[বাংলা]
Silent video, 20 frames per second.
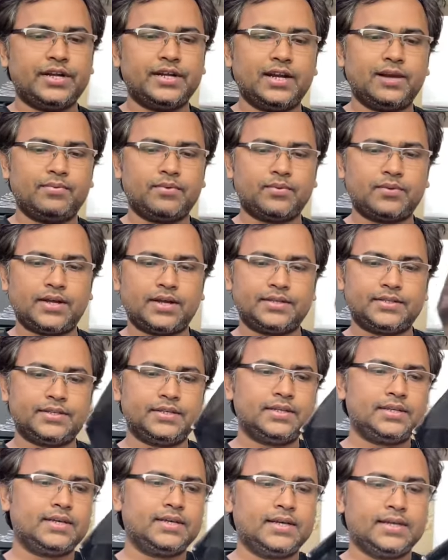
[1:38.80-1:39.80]
এই ল্যাপটপটা আছে
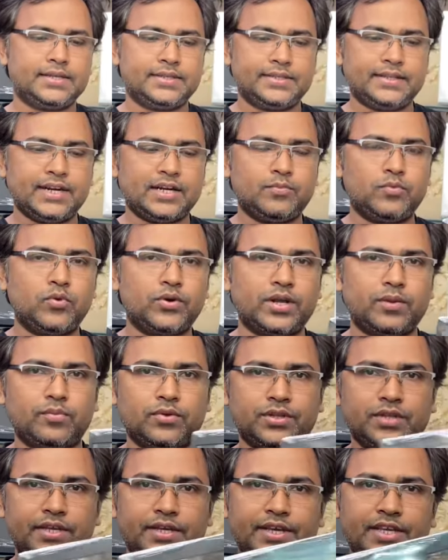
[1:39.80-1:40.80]
জেড বুকের
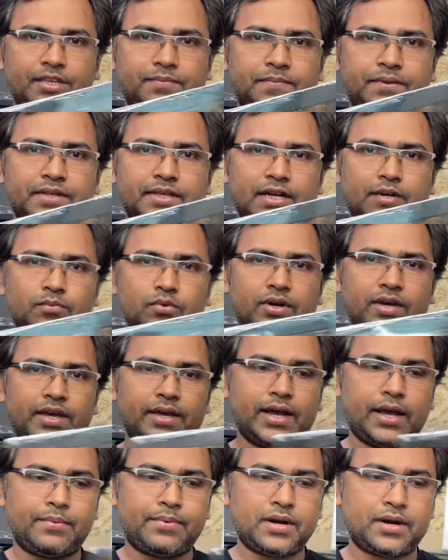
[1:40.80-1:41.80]
মধ্যে এসপি জেড বুকে
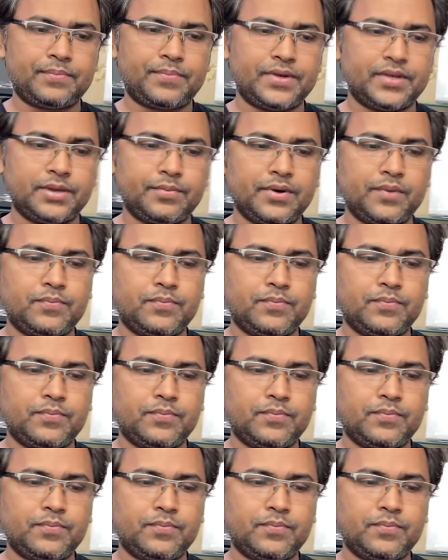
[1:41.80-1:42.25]
আপনারা পেয়ে যাবেন